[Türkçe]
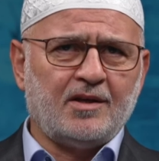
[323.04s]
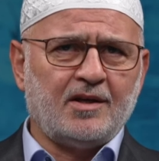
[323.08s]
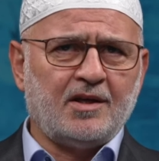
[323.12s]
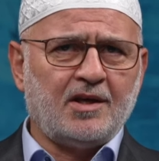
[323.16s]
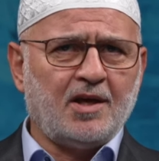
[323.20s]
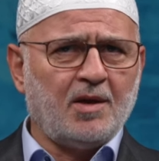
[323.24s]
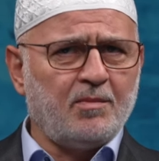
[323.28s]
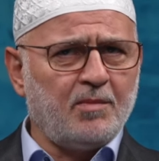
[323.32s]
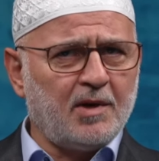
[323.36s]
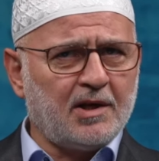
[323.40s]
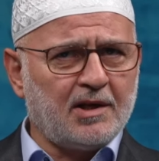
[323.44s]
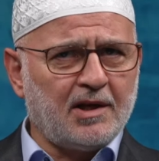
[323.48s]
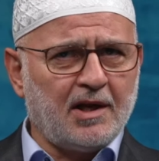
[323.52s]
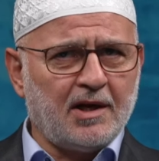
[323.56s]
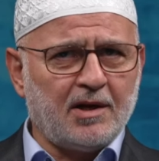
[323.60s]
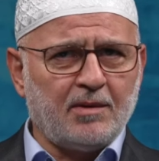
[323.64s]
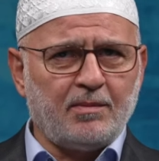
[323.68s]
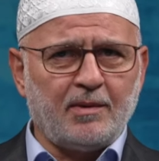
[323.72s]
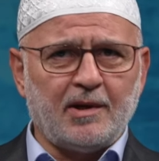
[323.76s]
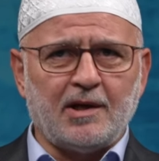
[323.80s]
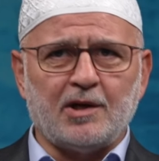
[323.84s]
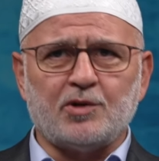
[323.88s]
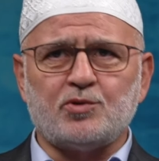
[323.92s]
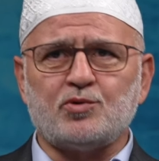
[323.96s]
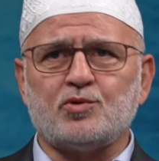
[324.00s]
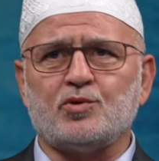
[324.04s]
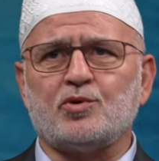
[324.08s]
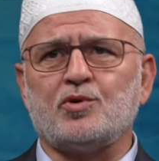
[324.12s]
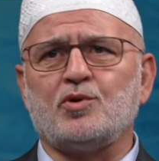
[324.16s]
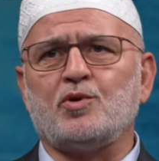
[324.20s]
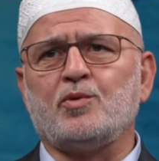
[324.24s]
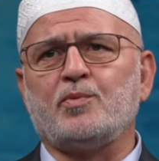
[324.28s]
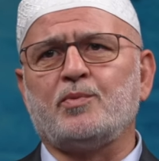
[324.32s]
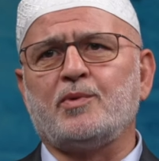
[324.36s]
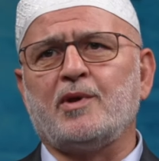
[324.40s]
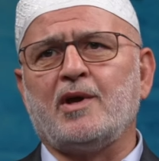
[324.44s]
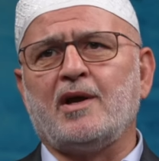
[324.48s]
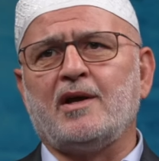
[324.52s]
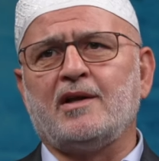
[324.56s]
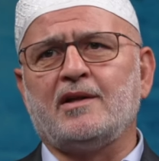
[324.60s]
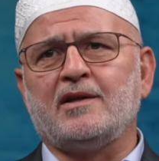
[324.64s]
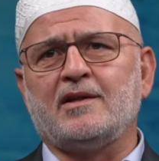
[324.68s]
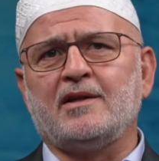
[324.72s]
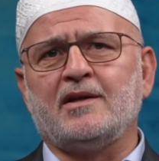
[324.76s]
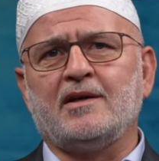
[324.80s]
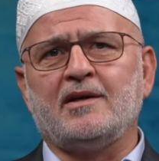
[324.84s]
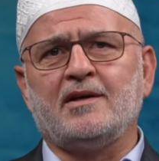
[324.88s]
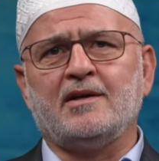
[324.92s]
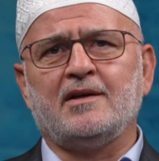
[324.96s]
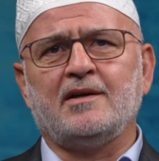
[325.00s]
Kemikleri bile çürüyüp
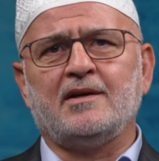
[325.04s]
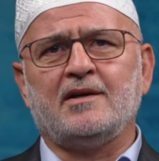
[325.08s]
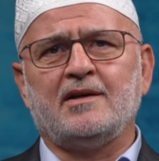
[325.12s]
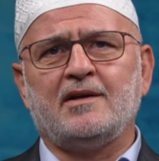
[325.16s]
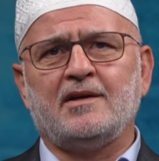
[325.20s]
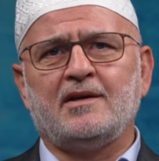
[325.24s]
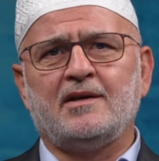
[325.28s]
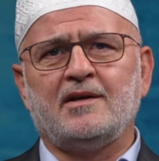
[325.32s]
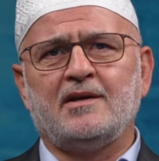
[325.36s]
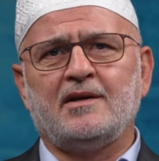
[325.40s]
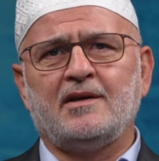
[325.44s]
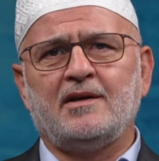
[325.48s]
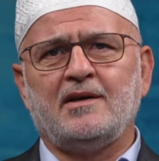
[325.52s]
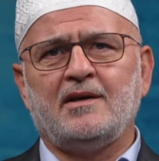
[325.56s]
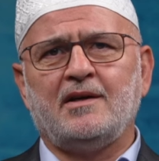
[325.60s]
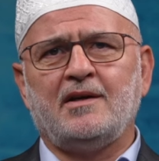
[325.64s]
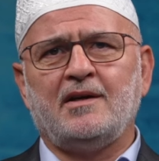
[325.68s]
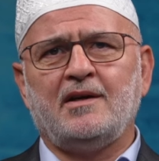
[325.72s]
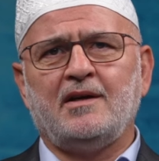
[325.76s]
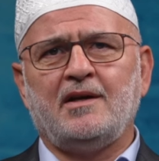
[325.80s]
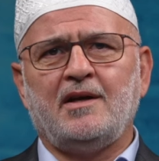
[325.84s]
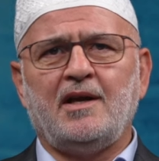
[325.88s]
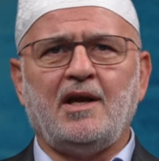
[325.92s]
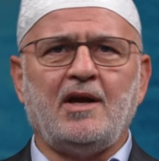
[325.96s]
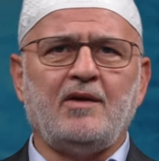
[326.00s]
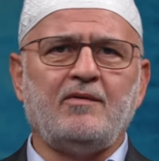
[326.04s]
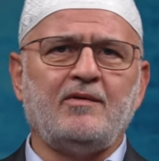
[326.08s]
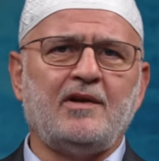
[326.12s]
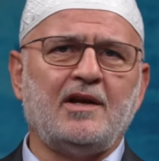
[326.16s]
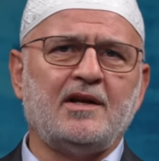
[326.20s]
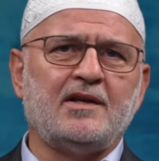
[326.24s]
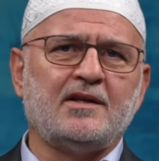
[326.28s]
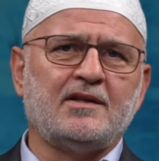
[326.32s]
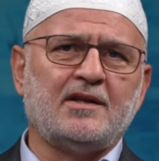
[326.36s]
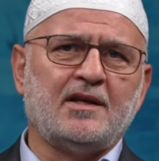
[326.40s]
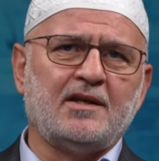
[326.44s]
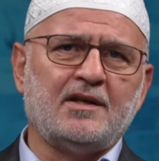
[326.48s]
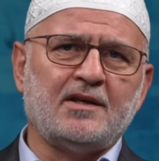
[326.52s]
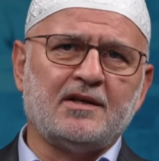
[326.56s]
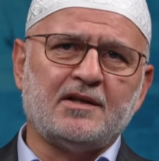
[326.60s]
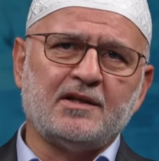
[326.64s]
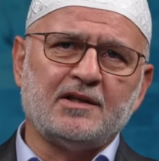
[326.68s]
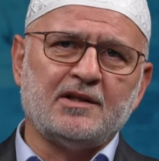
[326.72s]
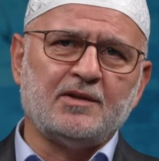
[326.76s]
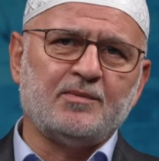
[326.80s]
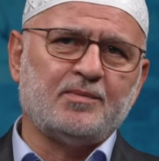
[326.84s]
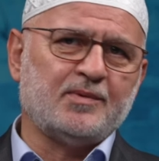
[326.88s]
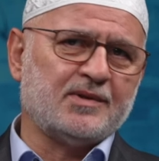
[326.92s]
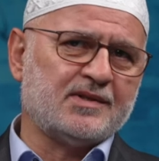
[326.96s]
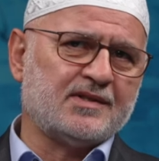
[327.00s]
dağıldı. Evleri de
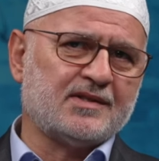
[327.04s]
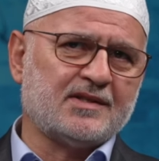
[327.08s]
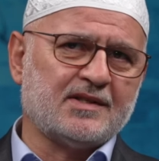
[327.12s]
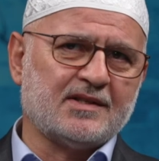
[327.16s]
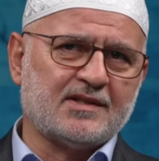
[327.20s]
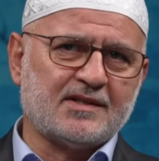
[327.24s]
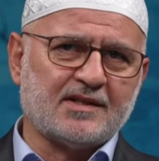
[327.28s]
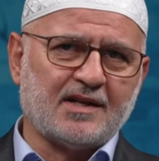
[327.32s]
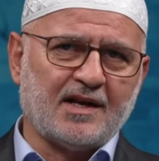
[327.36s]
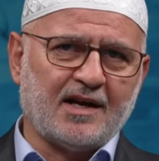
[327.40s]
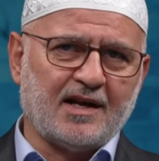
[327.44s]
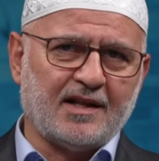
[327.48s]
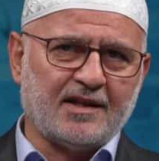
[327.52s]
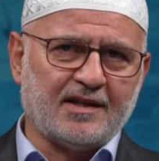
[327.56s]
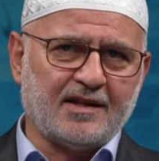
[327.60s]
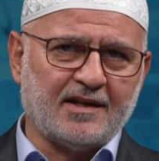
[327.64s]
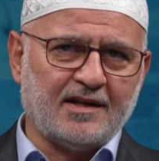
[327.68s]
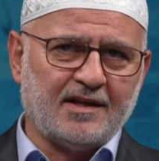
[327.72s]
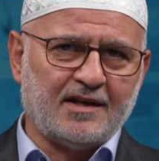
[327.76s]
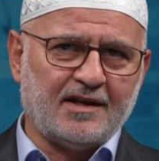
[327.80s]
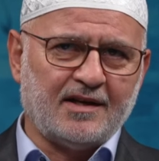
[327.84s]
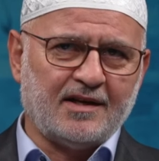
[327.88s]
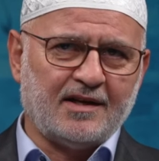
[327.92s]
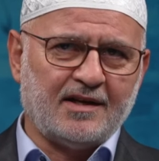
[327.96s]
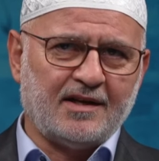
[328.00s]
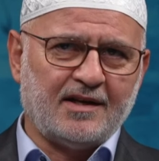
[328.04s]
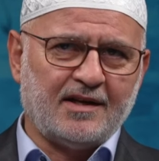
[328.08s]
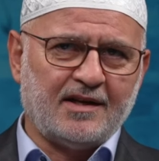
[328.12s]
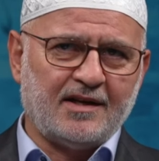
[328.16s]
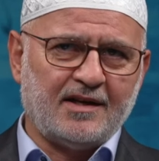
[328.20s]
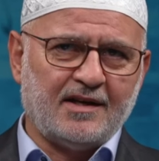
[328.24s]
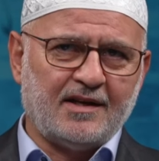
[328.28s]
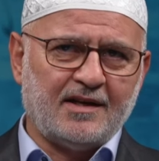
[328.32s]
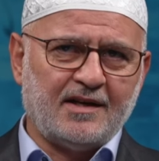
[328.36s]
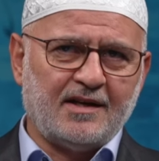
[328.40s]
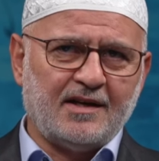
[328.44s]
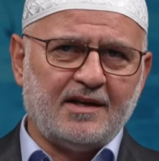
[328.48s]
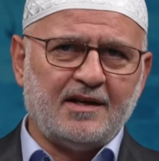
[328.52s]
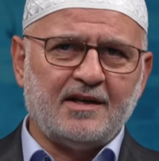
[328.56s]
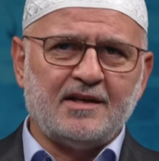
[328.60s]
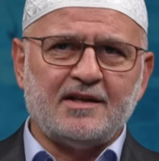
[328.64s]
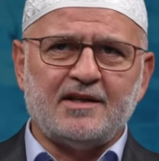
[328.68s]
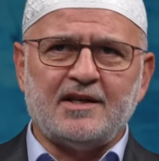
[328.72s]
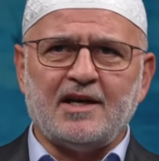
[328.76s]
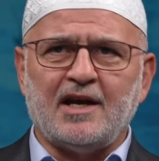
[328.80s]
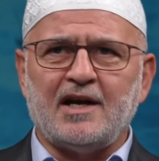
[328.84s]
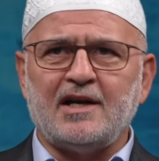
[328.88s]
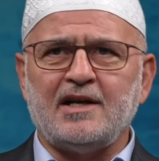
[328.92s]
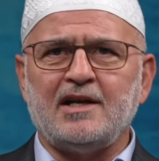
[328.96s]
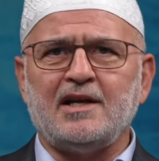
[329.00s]
yıkılıp ıssız kaldı.
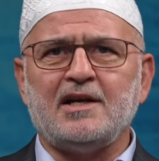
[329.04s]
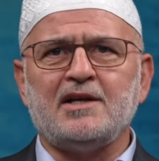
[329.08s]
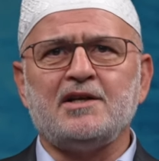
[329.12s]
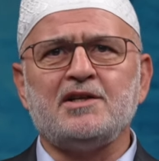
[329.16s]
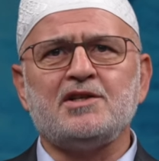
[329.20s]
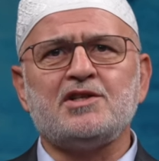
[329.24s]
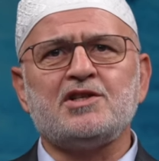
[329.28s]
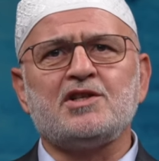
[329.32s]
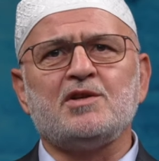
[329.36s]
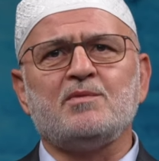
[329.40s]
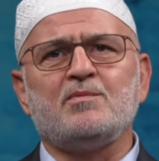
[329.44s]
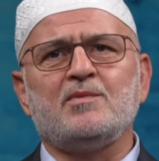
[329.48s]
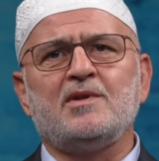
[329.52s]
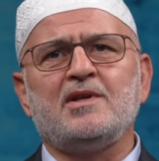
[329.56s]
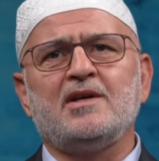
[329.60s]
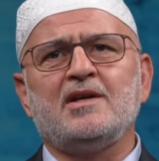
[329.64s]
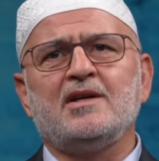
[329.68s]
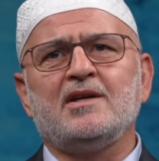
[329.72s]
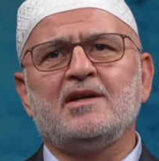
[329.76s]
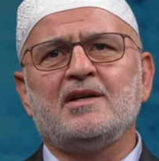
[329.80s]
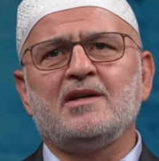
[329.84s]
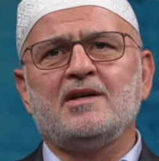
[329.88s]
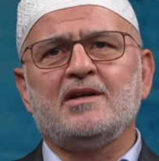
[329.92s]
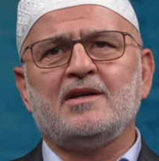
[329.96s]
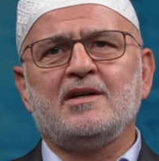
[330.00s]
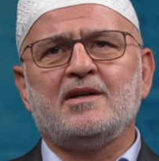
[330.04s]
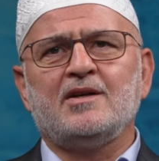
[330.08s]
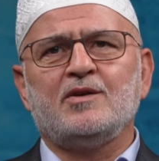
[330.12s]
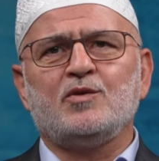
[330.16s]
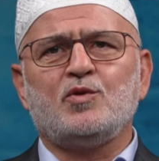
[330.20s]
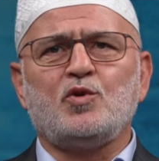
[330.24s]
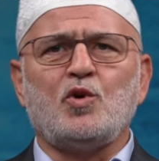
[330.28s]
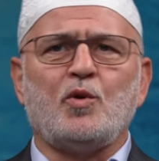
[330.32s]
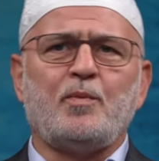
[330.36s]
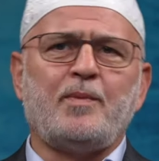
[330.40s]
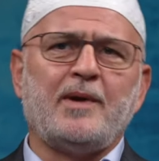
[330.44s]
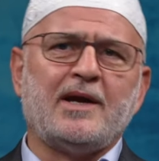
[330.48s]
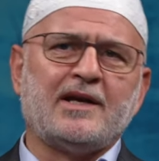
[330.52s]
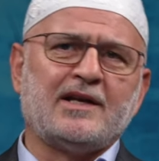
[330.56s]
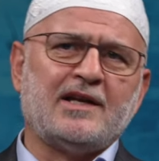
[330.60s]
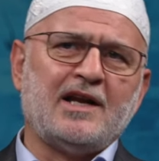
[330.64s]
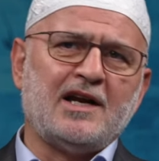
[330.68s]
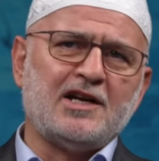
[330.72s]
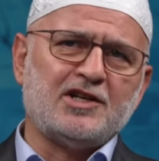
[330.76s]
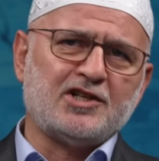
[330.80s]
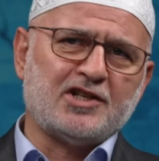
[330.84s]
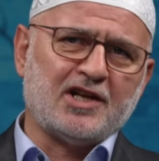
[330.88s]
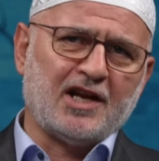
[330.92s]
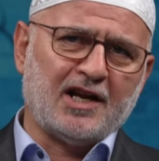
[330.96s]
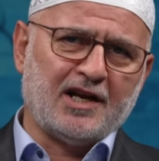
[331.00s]
Yerlerini şimdi
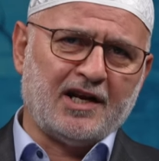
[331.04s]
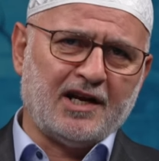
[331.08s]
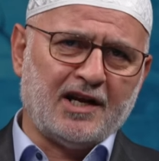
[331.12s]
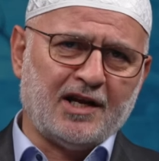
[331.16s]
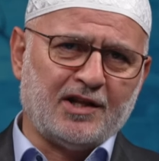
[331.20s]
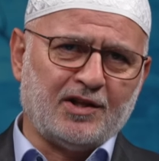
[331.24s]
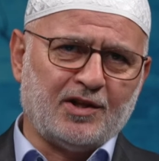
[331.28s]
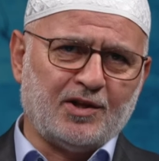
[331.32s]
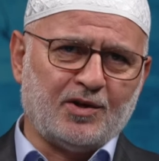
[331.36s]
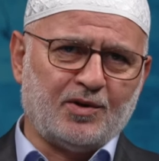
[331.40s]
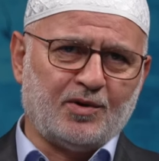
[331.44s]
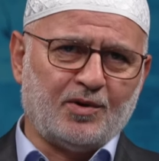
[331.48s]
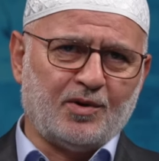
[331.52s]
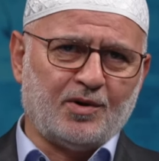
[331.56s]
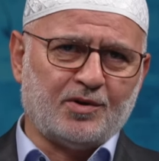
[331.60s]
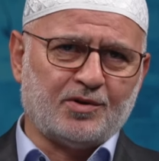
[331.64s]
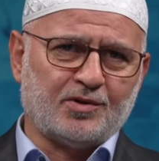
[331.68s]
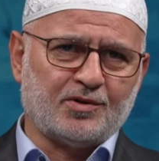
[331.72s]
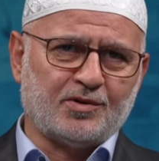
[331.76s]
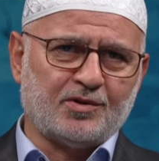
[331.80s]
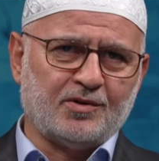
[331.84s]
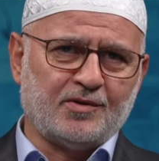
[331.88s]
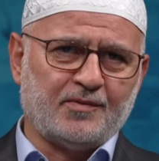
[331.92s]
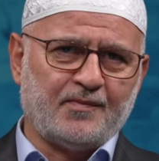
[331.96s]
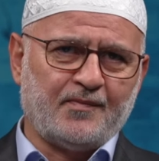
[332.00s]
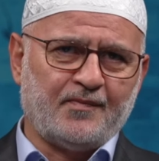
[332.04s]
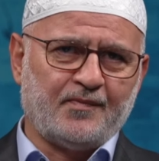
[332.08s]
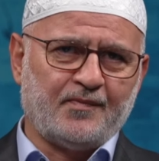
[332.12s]
köpekler şenlendiriyor.